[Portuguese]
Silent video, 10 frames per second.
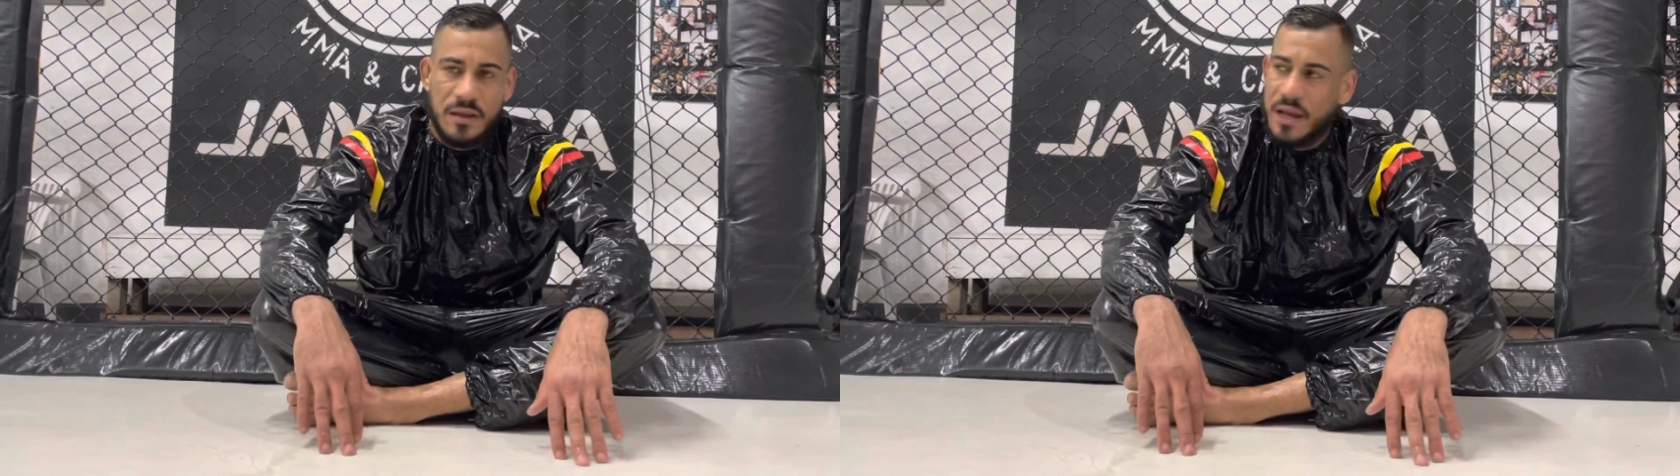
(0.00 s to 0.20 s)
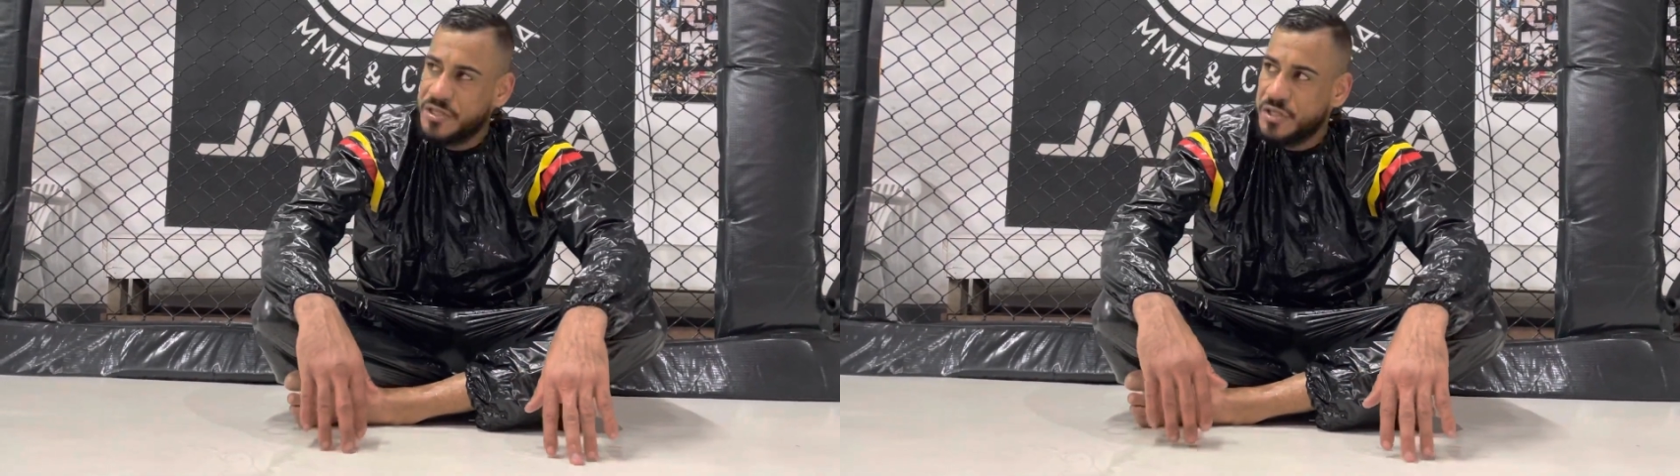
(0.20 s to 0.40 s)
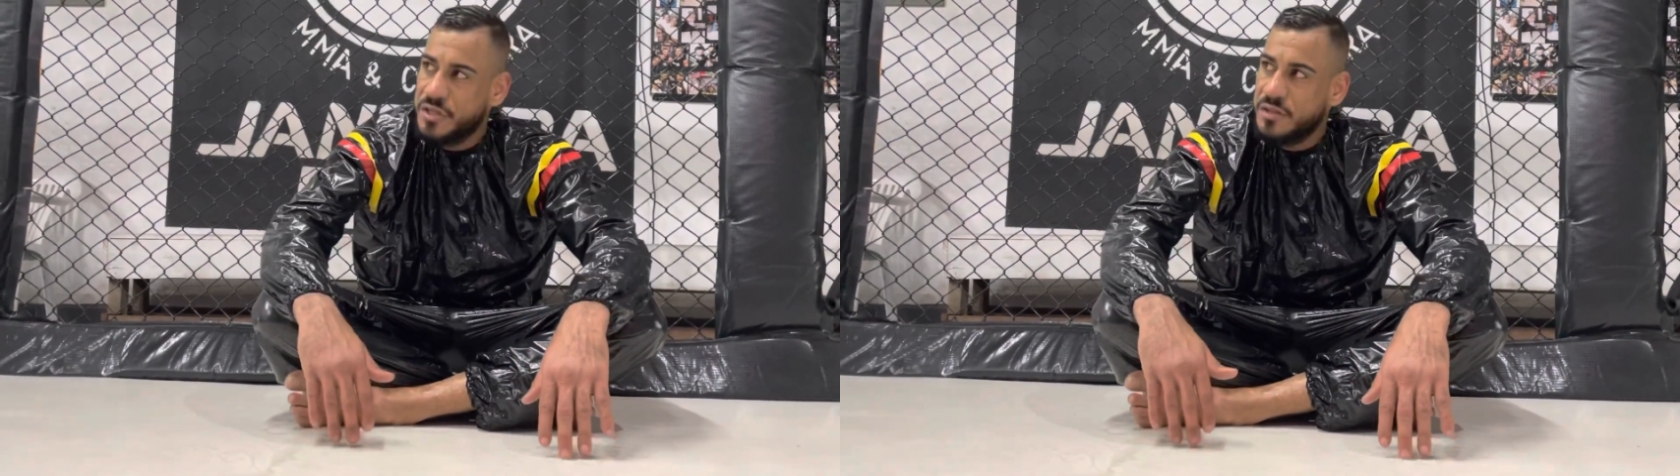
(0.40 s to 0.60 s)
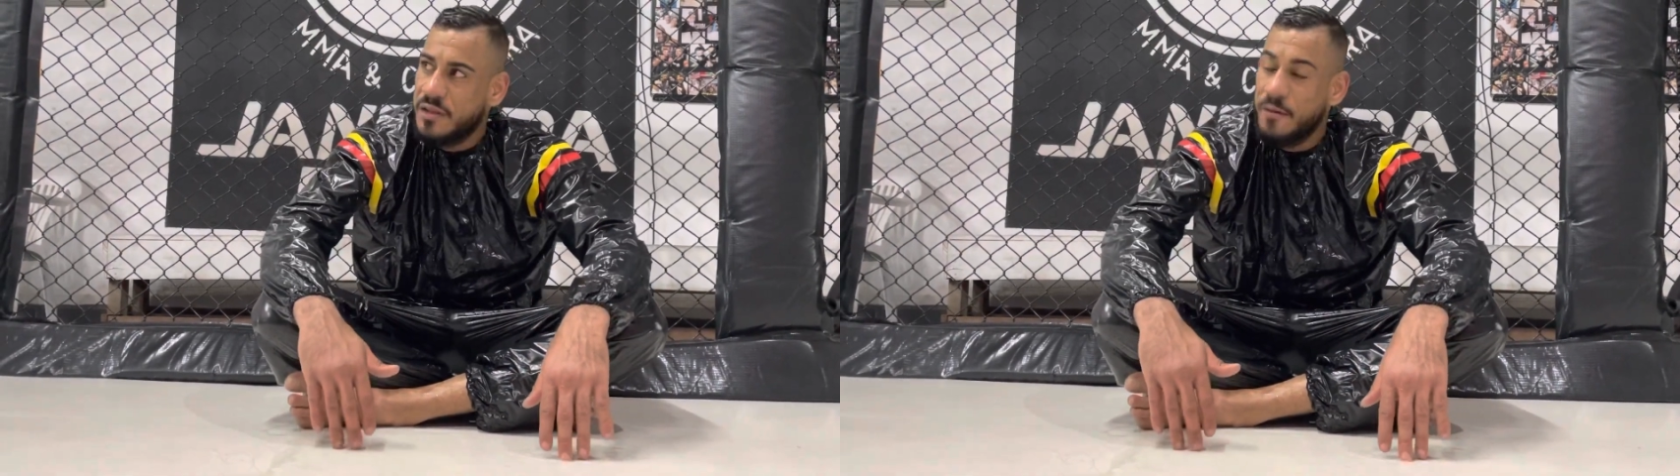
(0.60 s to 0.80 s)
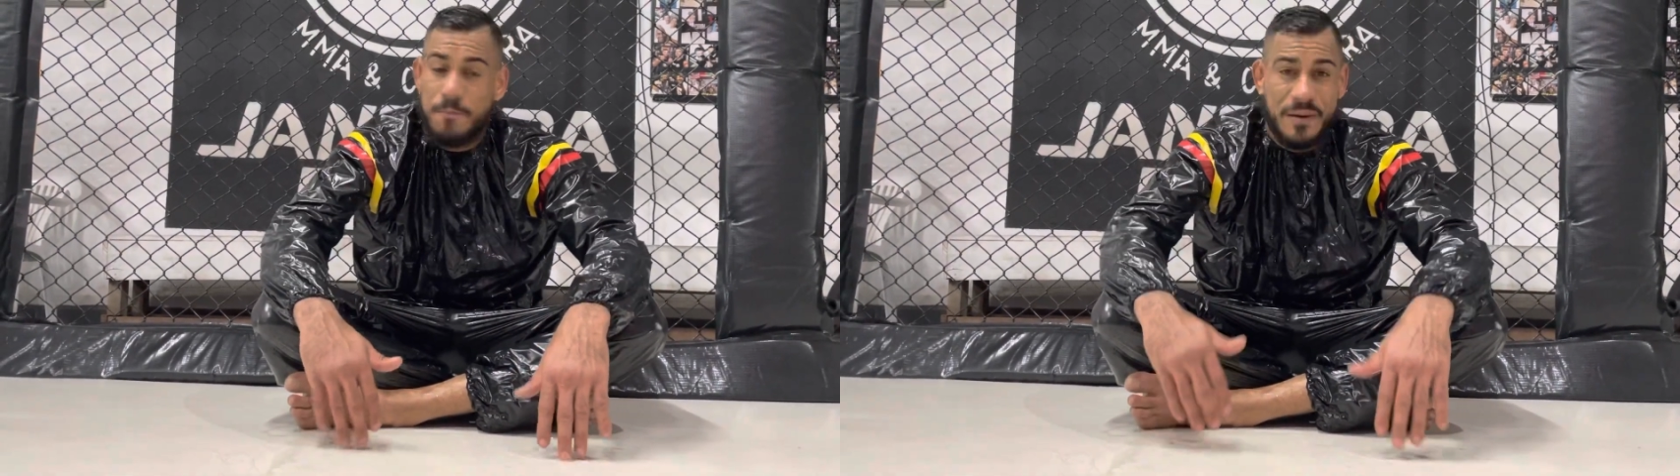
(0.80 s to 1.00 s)
a gente
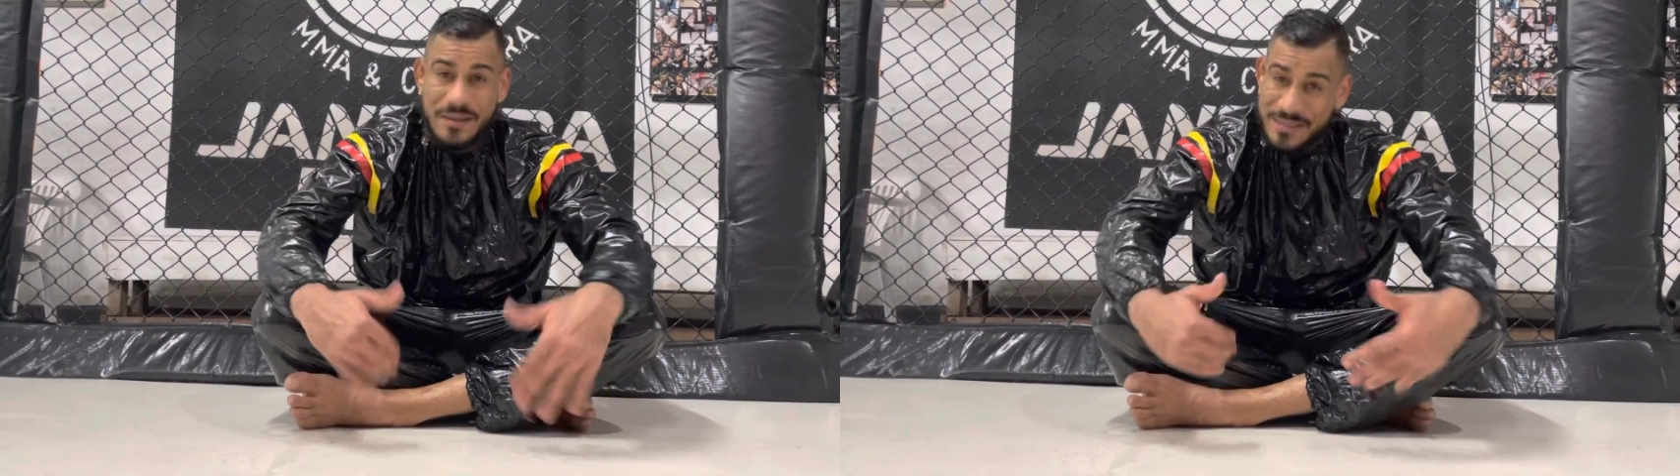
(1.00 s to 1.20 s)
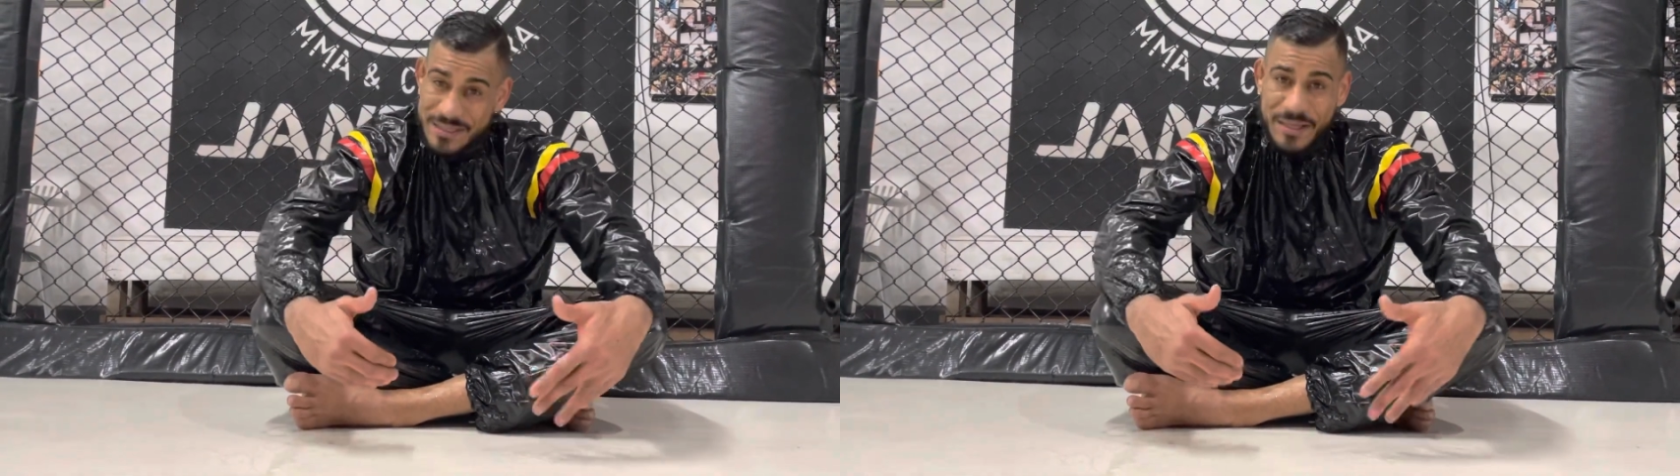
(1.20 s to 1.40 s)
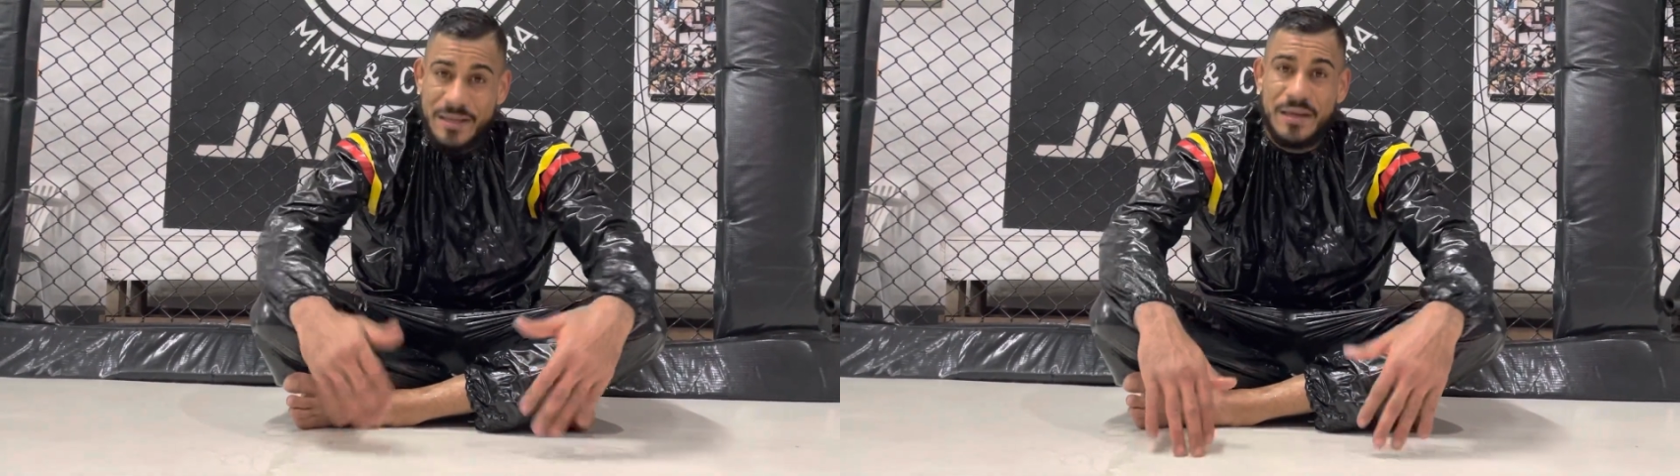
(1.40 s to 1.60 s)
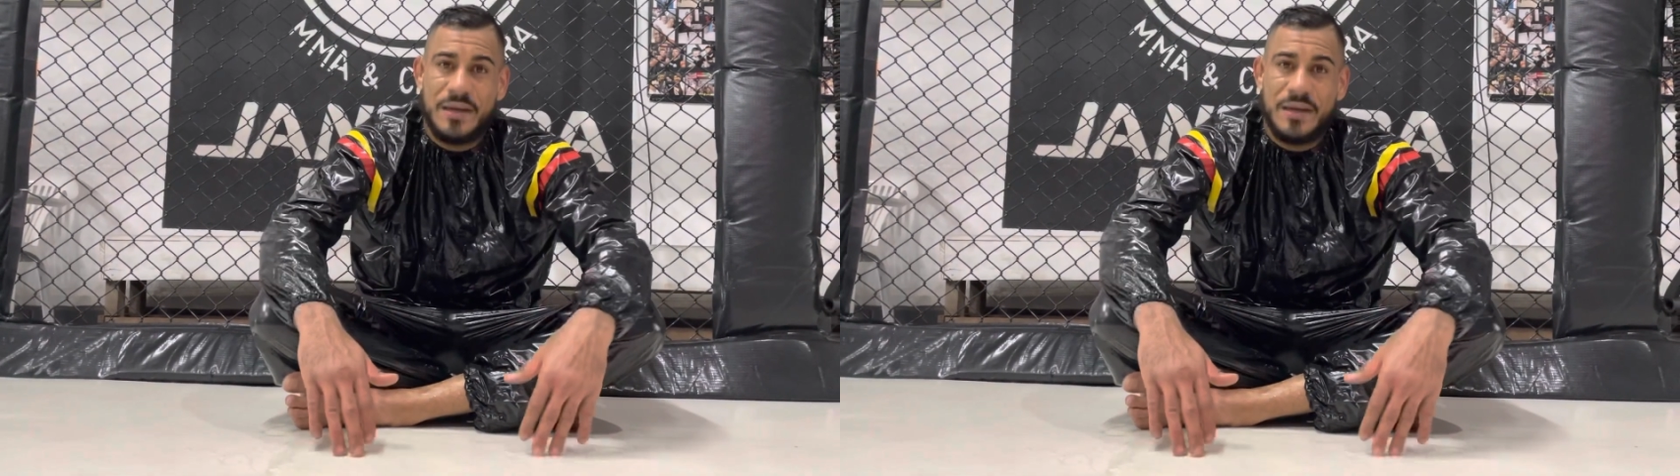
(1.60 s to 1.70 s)
tem o prazer